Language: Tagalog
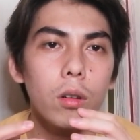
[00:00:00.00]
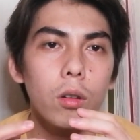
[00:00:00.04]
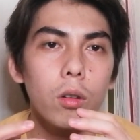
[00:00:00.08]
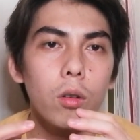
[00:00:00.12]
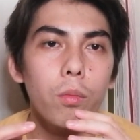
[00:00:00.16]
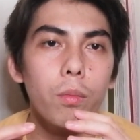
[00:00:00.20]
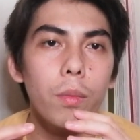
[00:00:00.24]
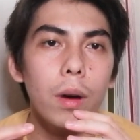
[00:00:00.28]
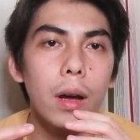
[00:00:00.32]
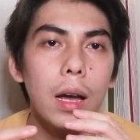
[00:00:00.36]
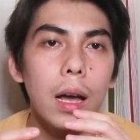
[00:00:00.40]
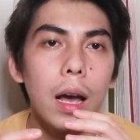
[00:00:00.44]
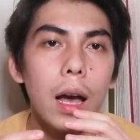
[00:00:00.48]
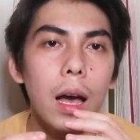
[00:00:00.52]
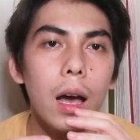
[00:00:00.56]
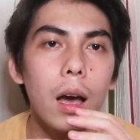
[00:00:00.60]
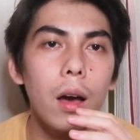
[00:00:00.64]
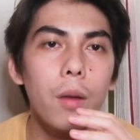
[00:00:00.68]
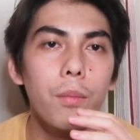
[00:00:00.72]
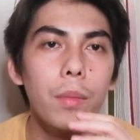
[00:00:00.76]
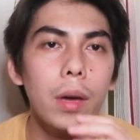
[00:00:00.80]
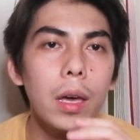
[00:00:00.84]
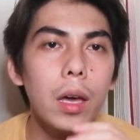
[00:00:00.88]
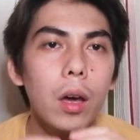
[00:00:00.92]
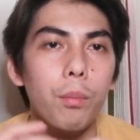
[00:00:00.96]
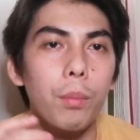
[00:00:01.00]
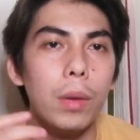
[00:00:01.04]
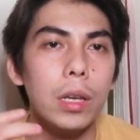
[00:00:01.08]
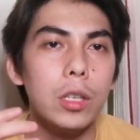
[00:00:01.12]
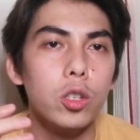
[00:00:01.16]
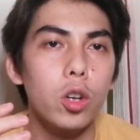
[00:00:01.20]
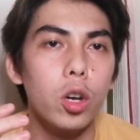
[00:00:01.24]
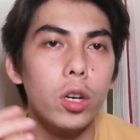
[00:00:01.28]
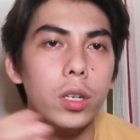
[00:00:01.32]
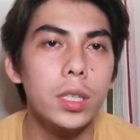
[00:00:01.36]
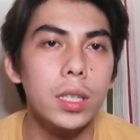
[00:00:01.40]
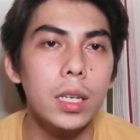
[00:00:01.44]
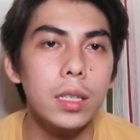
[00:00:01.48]
Kumbaga, may, may
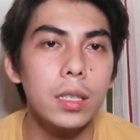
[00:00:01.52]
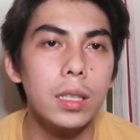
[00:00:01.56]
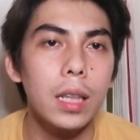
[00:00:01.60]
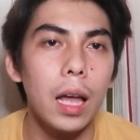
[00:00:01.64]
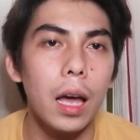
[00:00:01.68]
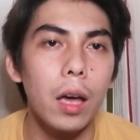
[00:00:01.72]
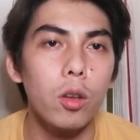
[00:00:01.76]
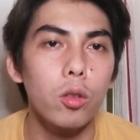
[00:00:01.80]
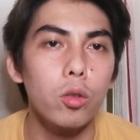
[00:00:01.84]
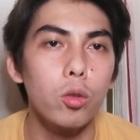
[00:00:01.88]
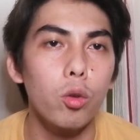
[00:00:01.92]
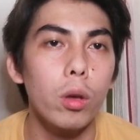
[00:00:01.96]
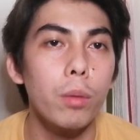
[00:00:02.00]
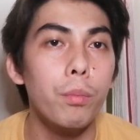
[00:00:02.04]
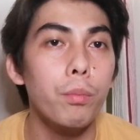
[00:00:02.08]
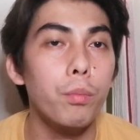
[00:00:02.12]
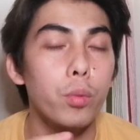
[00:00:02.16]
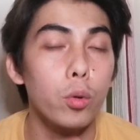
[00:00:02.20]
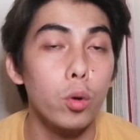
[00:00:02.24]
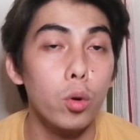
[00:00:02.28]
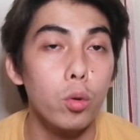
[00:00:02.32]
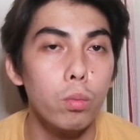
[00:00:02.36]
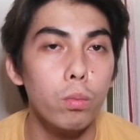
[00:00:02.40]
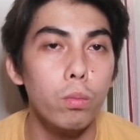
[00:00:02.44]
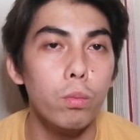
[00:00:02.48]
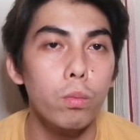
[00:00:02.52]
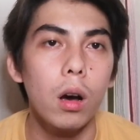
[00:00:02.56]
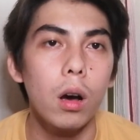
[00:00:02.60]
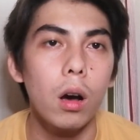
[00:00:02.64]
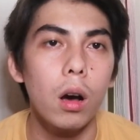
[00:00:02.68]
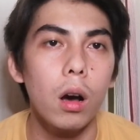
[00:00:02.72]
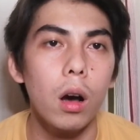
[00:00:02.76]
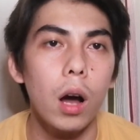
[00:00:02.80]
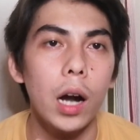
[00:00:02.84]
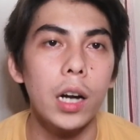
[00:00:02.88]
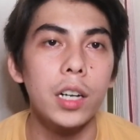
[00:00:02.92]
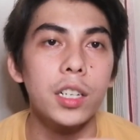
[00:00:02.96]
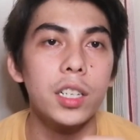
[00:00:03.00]
choices tayo to improve
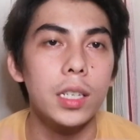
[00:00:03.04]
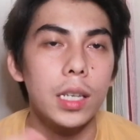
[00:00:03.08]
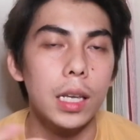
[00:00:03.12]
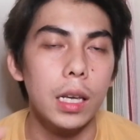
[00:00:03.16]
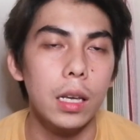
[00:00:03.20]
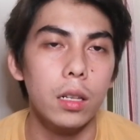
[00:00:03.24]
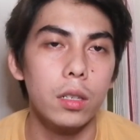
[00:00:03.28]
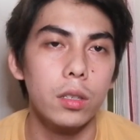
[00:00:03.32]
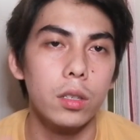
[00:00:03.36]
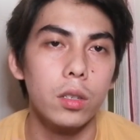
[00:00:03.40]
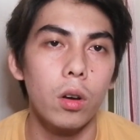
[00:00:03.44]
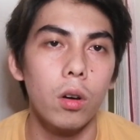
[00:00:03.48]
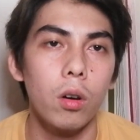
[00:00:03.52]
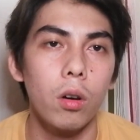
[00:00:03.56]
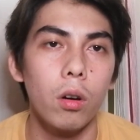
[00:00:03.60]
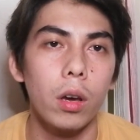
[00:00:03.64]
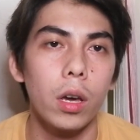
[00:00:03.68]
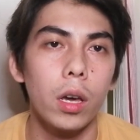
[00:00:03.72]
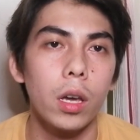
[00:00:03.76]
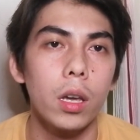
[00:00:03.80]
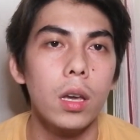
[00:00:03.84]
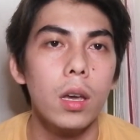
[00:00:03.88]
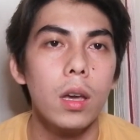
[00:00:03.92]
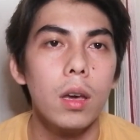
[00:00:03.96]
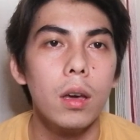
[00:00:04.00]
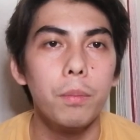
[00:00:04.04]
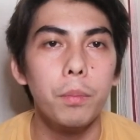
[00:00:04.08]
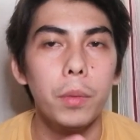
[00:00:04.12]
our skills, okay?